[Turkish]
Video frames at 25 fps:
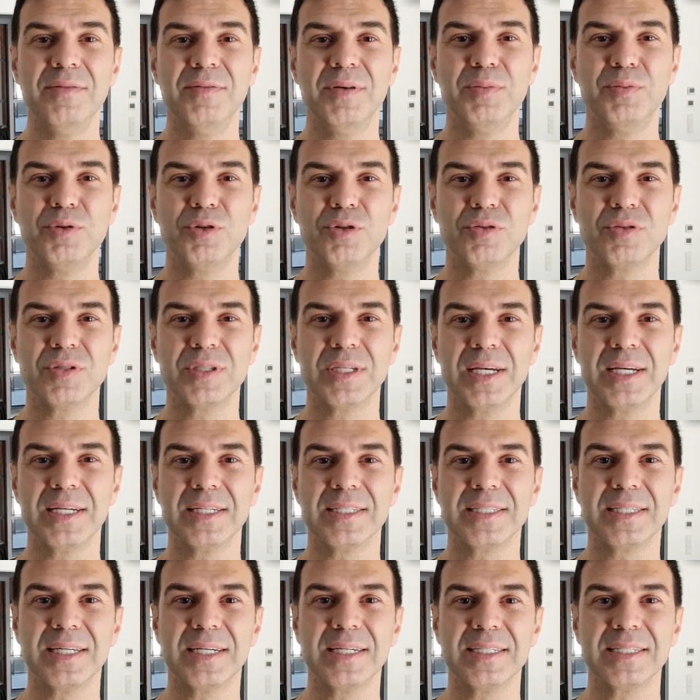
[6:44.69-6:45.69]
Ve bugün
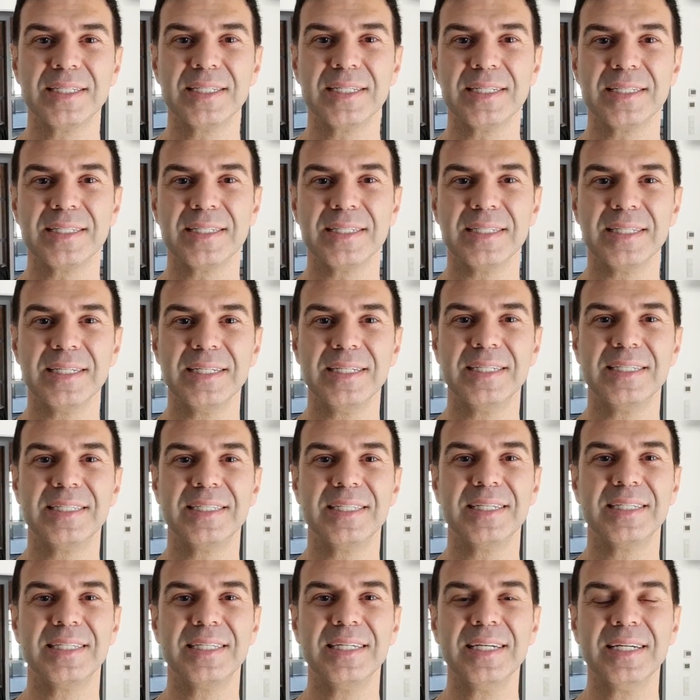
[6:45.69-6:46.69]
seanslar sırasında
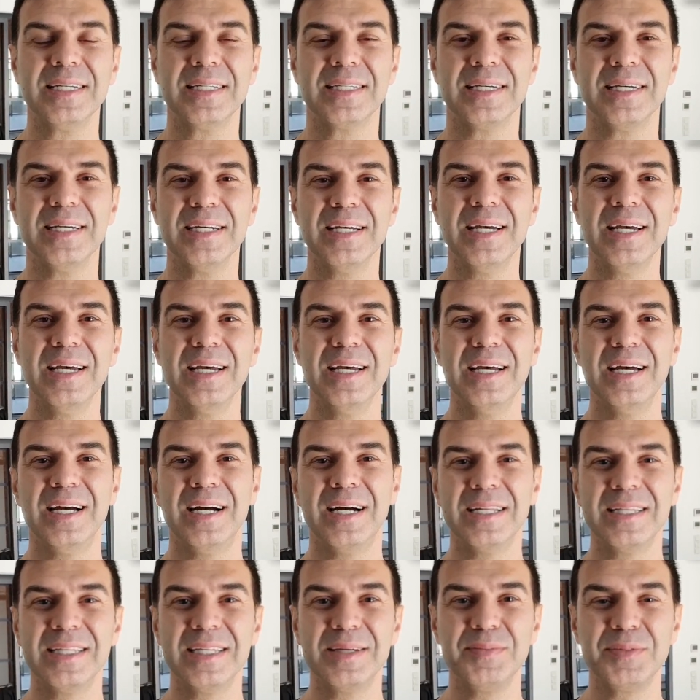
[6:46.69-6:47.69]
istesek de
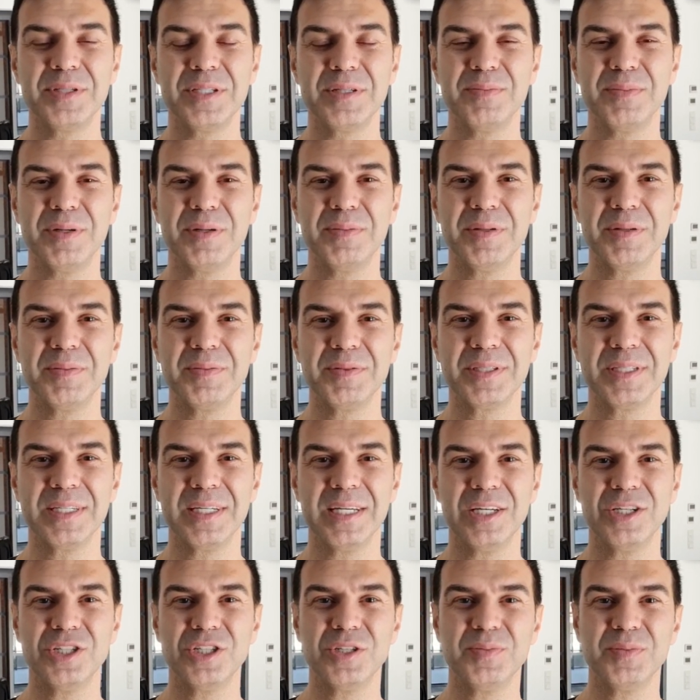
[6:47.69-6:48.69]
annemizi,
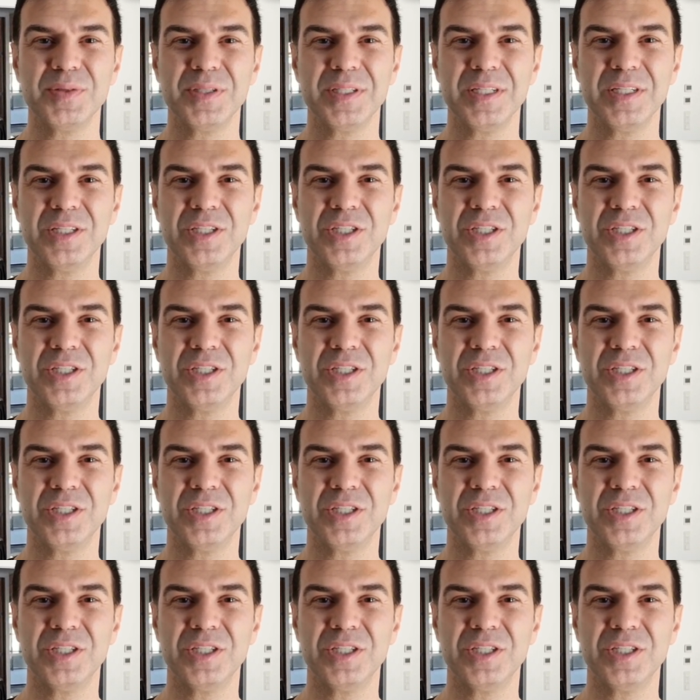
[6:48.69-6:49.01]
babamızı, eşimizi,